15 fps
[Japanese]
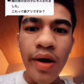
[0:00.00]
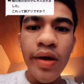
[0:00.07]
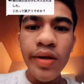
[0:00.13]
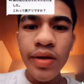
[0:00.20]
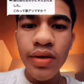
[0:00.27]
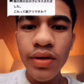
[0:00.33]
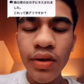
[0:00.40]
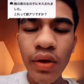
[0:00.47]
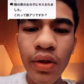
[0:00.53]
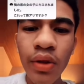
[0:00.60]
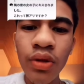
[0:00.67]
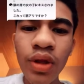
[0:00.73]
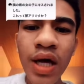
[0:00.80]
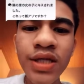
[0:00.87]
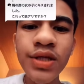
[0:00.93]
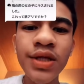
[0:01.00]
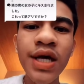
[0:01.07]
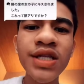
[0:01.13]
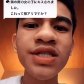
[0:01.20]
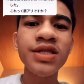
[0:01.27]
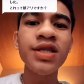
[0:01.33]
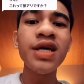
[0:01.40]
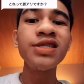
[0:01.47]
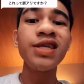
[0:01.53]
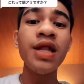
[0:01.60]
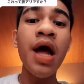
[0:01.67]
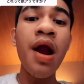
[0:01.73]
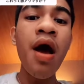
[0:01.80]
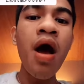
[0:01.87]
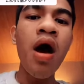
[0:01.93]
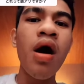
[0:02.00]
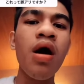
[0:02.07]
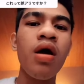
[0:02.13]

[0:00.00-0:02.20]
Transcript: な、な、なぜなら、